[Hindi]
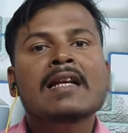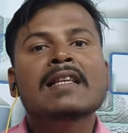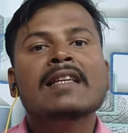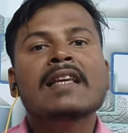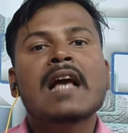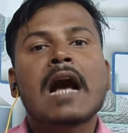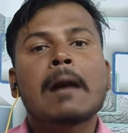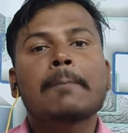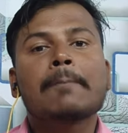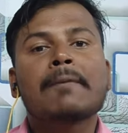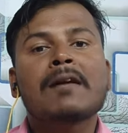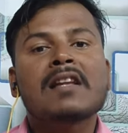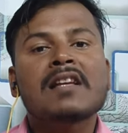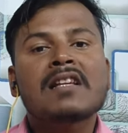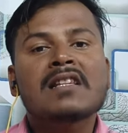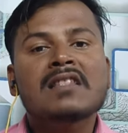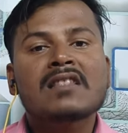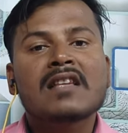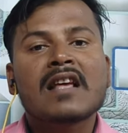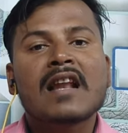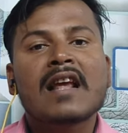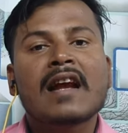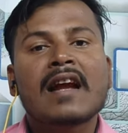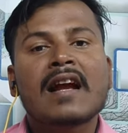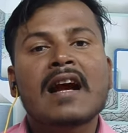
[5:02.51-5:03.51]
यहां पर इस
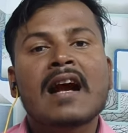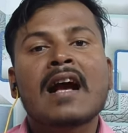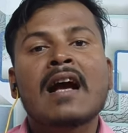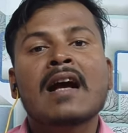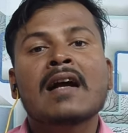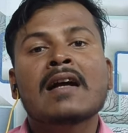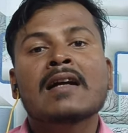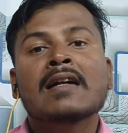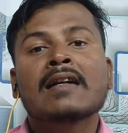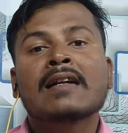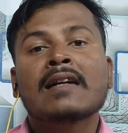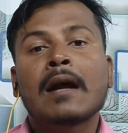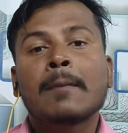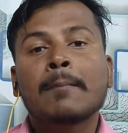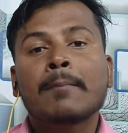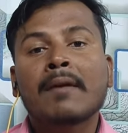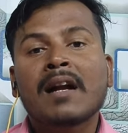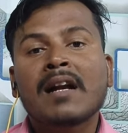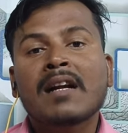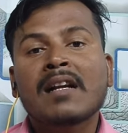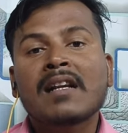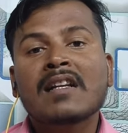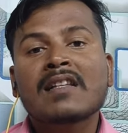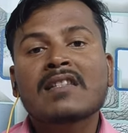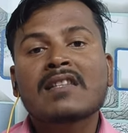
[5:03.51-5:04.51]
तरह का टर्म
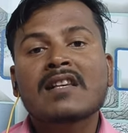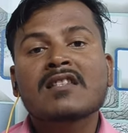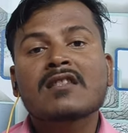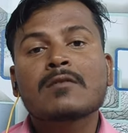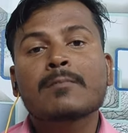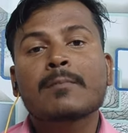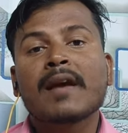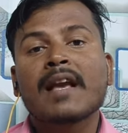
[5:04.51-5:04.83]
कंडीशन